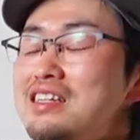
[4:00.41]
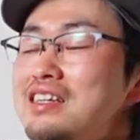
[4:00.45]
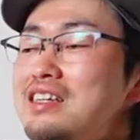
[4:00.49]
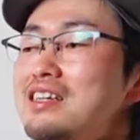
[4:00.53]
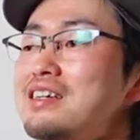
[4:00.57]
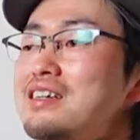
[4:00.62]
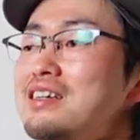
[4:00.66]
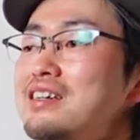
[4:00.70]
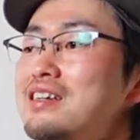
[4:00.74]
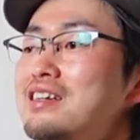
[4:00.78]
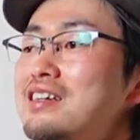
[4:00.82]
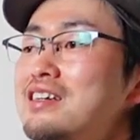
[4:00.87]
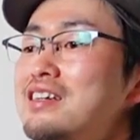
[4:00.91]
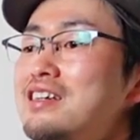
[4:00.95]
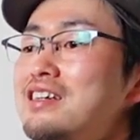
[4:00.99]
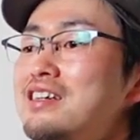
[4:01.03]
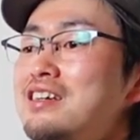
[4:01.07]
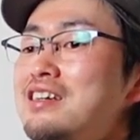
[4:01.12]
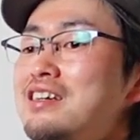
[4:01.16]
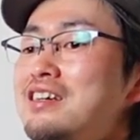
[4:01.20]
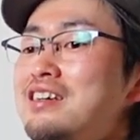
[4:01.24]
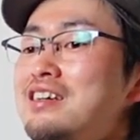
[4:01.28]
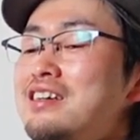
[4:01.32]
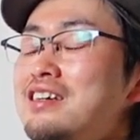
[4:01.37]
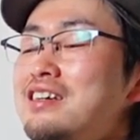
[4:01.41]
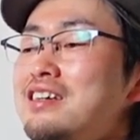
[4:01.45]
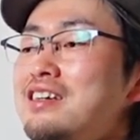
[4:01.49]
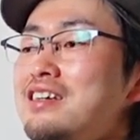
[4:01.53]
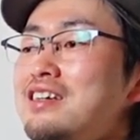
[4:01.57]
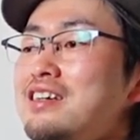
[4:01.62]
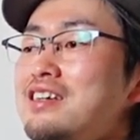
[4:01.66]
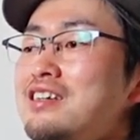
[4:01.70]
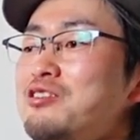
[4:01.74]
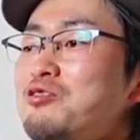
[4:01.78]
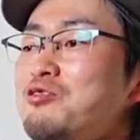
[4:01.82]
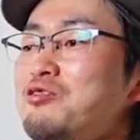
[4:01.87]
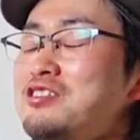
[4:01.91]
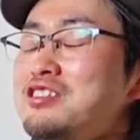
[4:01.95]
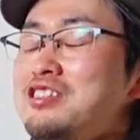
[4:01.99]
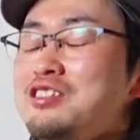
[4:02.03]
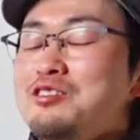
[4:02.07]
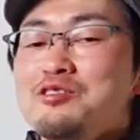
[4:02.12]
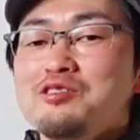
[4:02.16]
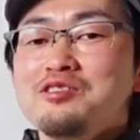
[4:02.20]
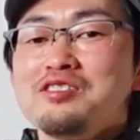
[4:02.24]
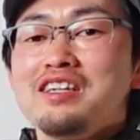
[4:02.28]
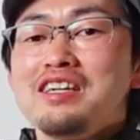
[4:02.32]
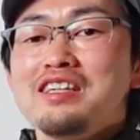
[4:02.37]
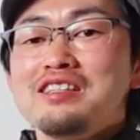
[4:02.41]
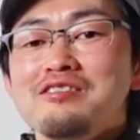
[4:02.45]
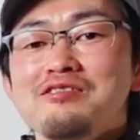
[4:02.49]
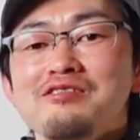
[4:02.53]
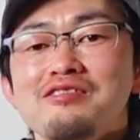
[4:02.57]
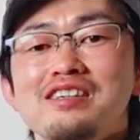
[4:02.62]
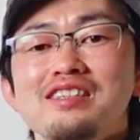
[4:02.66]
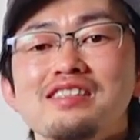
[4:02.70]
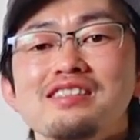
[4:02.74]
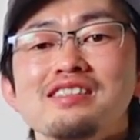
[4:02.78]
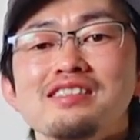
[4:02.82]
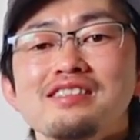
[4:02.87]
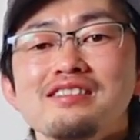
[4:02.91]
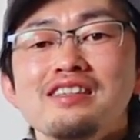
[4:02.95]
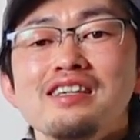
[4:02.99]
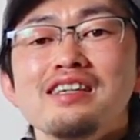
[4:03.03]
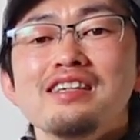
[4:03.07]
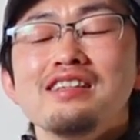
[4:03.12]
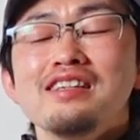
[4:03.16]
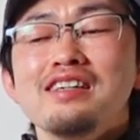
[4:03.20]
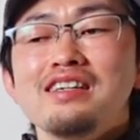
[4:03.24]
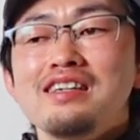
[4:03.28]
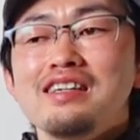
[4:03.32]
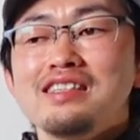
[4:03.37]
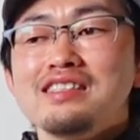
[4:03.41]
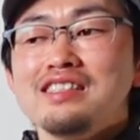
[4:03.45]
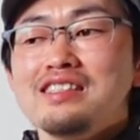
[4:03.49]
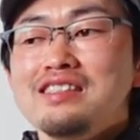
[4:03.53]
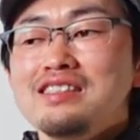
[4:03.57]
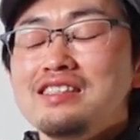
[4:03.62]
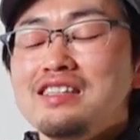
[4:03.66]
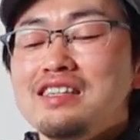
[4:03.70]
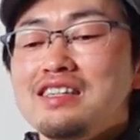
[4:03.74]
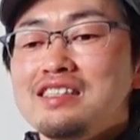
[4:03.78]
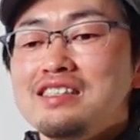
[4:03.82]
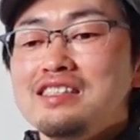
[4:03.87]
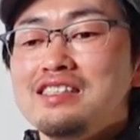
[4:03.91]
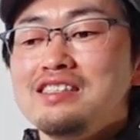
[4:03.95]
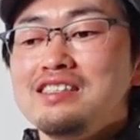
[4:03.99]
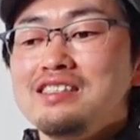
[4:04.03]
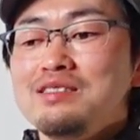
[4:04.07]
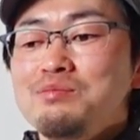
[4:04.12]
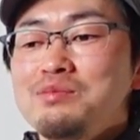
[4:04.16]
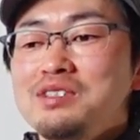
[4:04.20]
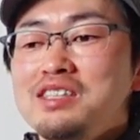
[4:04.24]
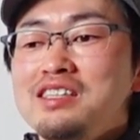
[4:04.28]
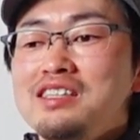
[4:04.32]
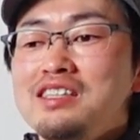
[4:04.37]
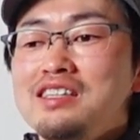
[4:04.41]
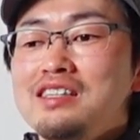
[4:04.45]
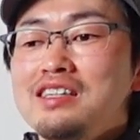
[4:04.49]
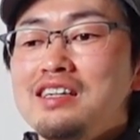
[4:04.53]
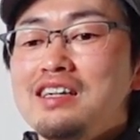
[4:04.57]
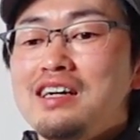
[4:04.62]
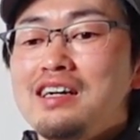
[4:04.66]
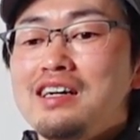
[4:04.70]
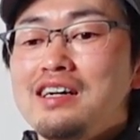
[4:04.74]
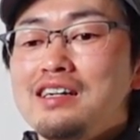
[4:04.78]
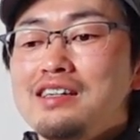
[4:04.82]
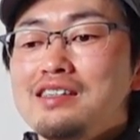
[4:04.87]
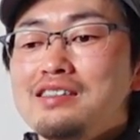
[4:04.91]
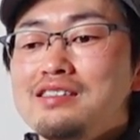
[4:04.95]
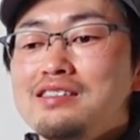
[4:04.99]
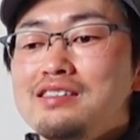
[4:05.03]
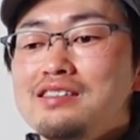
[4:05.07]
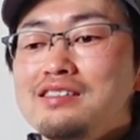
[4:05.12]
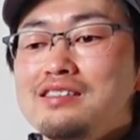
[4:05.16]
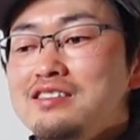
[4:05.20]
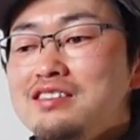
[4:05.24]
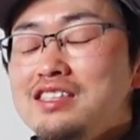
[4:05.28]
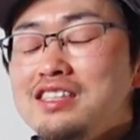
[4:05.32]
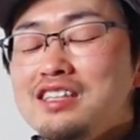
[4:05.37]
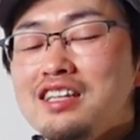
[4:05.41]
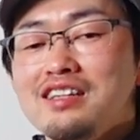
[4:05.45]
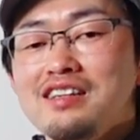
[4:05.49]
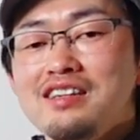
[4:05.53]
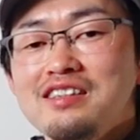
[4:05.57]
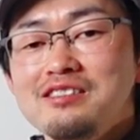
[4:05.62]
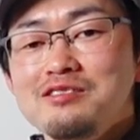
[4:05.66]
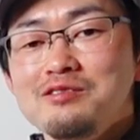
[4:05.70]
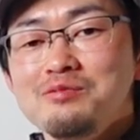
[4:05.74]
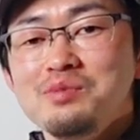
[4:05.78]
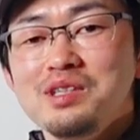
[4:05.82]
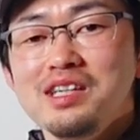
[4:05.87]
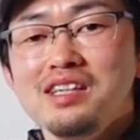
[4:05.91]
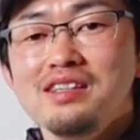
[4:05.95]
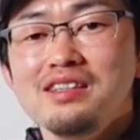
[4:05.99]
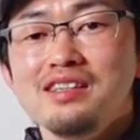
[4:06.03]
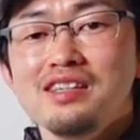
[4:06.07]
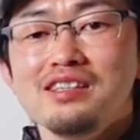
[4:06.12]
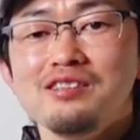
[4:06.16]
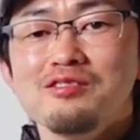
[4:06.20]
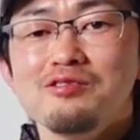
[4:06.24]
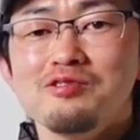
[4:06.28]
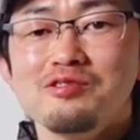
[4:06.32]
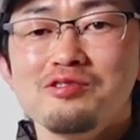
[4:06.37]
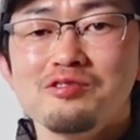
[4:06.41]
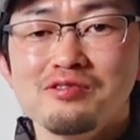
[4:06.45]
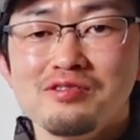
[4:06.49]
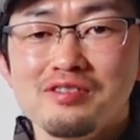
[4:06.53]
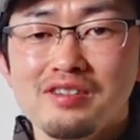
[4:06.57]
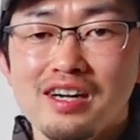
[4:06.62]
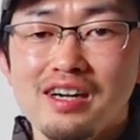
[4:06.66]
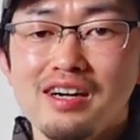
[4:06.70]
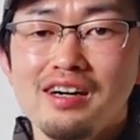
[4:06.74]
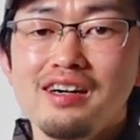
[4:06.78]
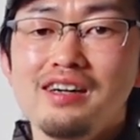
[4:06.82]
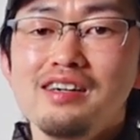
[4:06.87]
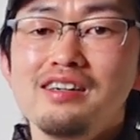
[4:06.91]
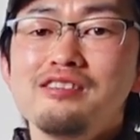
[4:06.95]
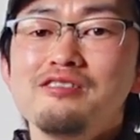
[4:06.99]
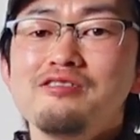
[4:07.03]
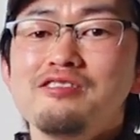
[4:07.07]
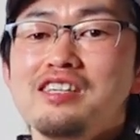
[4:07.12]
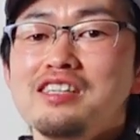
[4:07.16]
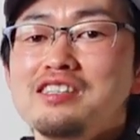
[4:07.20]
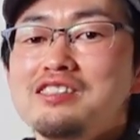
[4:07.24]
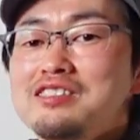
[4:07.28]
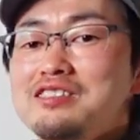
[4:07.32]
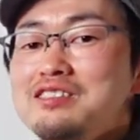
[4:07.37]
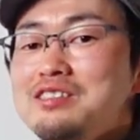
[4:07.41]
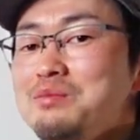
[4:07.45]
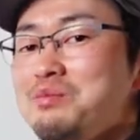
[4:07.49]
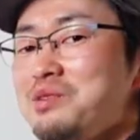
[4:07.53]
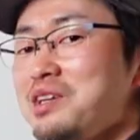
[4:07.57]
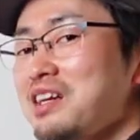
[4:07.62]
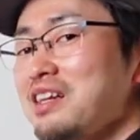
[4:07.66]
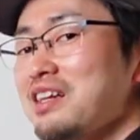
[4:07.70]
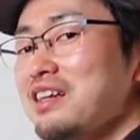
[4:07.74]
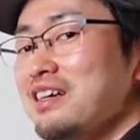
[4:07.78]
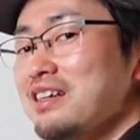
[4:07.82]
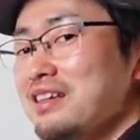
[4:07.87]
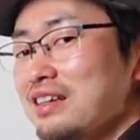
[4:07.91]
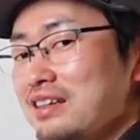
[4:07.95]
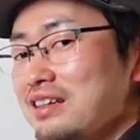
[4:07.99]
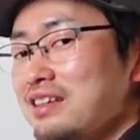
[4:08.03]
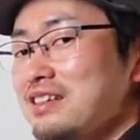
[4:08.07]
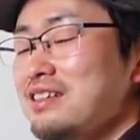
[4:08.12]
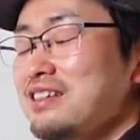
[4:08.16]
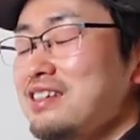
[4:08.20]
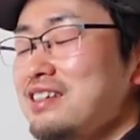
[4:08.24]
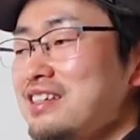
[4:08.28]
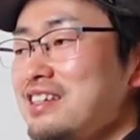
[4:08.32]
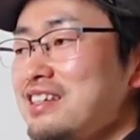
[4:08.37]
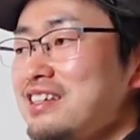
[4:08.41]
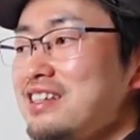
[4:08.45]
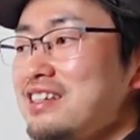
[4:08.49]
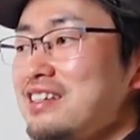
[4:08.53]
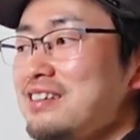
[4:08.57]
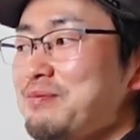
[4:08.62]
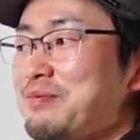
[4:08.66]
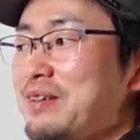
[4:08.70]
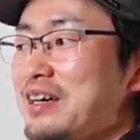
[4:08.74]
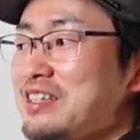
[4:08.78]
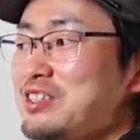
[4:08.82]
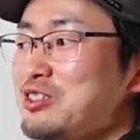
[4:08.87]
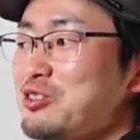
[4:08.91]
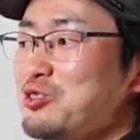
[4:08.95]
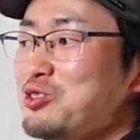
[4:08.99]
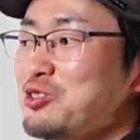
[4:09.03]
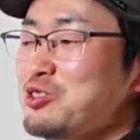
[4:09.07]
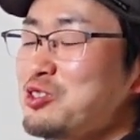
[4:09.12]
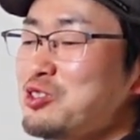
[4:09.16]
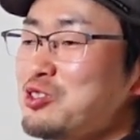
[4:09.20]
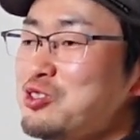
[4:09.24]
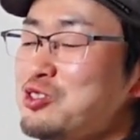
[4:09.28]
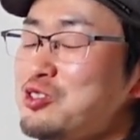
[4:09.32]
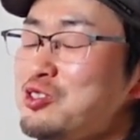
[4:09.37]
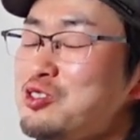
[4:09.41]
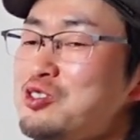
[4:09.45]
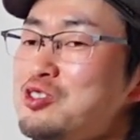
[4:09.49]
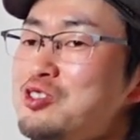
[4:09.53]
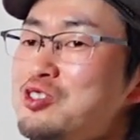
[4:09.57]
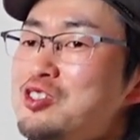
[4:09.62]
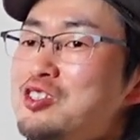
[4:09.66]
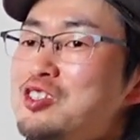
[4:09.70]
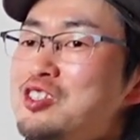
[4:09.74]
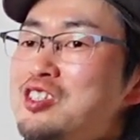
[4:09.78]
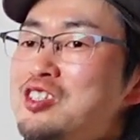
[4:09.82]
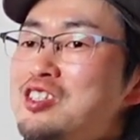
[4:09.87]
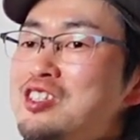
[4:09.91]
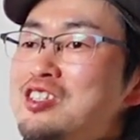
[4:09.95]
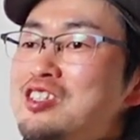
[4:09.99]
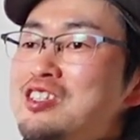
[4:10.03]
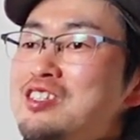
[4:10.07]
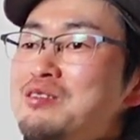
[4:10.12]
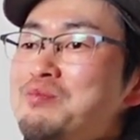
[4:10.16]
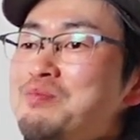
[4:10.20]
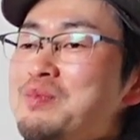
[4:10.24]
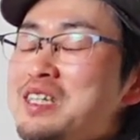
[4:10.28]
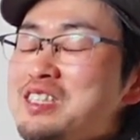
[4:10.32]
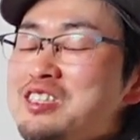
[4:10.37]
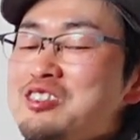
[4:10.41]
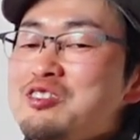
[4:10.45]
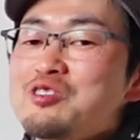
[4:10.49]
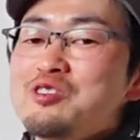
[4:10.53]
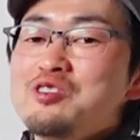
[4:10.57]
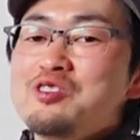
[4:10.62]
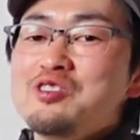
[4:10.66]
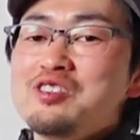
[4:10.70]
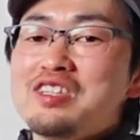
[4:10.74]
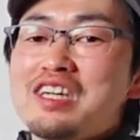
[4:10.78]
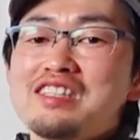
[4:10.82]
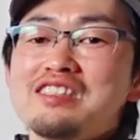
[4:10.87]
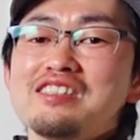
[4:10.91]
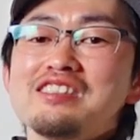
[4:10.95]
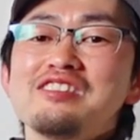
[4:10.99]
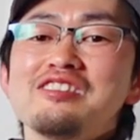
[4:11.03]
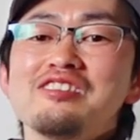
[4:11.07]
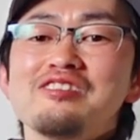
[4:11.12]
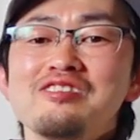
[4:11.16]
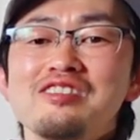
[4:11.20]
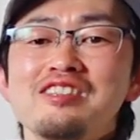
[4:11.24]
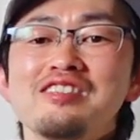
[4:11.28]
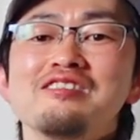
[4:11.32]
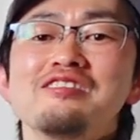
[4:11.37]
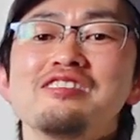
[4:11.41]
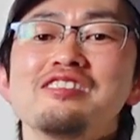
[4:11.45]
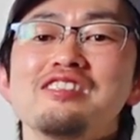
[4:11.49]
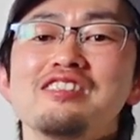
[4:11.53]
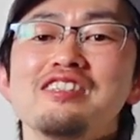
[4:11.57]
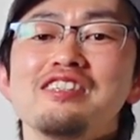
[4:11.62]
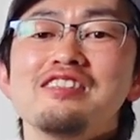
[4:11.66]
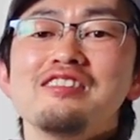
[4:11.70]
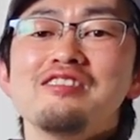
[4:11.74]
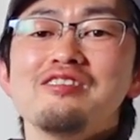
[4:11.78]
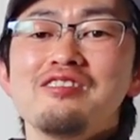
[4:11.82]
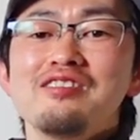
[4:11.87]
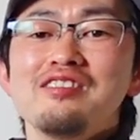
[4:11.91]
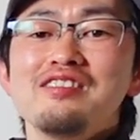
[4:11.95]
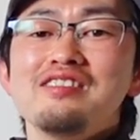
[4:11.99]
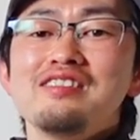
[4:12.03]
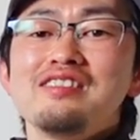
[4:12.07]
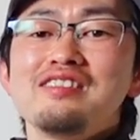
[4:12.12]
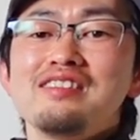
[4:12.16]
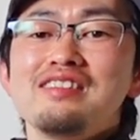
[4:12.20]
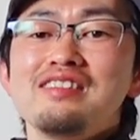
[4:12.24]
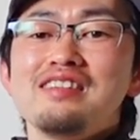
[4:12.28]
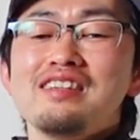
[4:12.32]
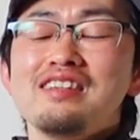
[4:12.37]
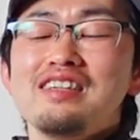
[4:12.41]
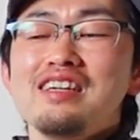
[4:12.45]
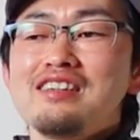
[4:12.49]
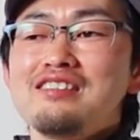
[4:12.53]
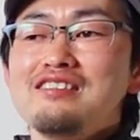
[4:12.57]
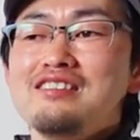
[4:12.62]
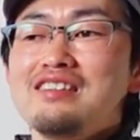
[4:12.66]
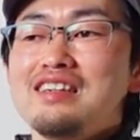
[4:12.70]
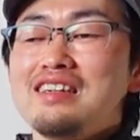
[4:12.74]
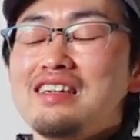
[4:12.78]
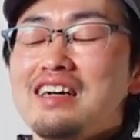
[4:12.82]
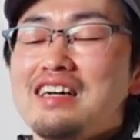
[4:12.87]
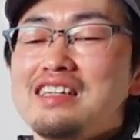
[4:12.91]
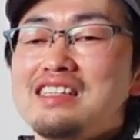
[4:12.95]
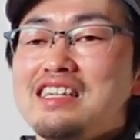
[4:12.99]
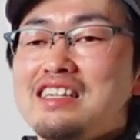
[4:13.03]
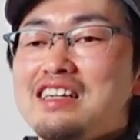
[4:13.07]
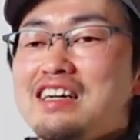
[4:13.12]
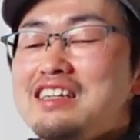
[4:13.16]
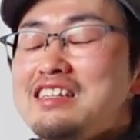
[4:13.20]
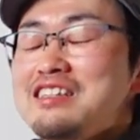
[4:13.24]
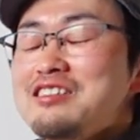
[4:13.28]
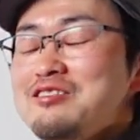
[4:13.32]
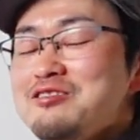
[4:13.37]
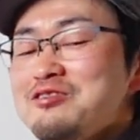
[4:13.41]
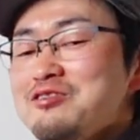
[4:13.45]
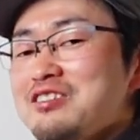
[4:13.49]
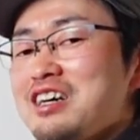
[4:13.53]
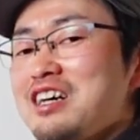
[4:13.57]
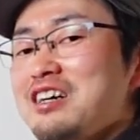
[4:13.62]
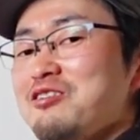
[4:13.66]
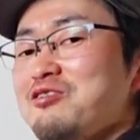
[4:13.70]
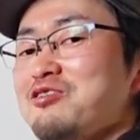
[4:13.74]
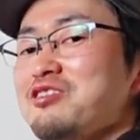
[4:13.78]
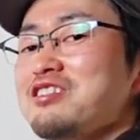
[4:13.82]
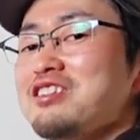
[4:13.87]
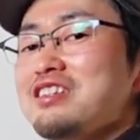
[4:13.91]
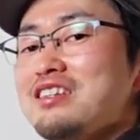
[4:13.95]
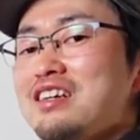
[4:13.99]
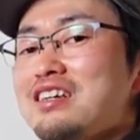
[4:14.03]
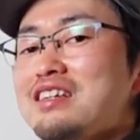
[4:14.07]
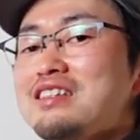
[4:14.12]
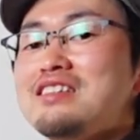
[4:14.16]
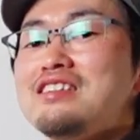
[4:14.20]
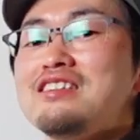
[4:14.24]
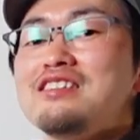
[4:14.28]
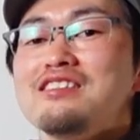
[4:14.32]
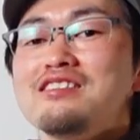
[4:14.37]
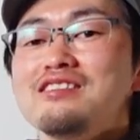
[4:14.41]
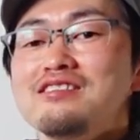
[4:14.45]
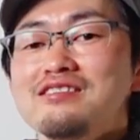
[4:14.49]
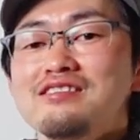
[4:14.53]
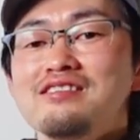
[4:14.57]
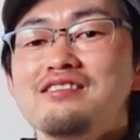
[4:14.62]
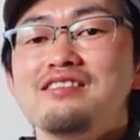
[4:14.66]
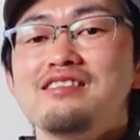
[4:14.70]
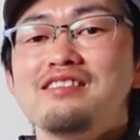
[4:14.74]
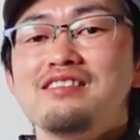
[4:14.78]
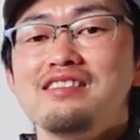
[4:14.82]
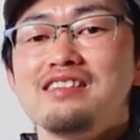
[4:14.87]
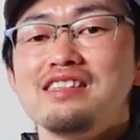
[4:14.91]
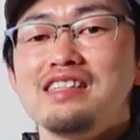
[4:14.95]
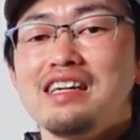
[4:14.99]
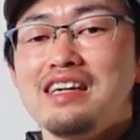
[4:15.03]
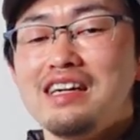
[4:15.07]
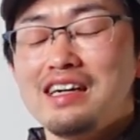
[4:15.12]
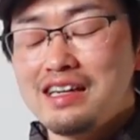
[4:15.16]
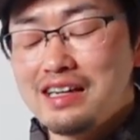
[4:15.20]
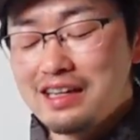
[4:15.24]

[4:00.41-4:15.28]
て、えー、特に登山とかですねなんか全然汗じみが汚く見えないというか不潔に見えないまあそういう場所なんですよね不思議と逆になんか汗かいてるのかっこいいなっていうだか